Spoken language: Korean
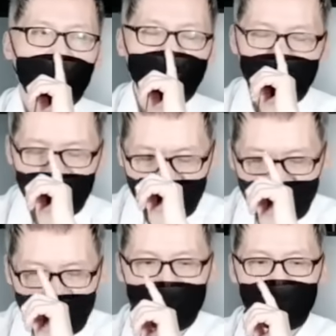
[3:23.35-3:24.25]

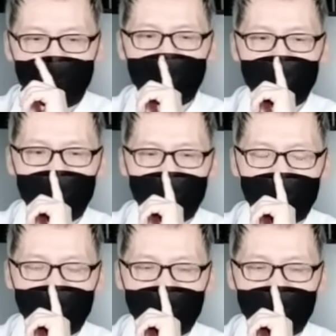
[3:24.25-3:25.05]
엄청나게 많이 준 거예요.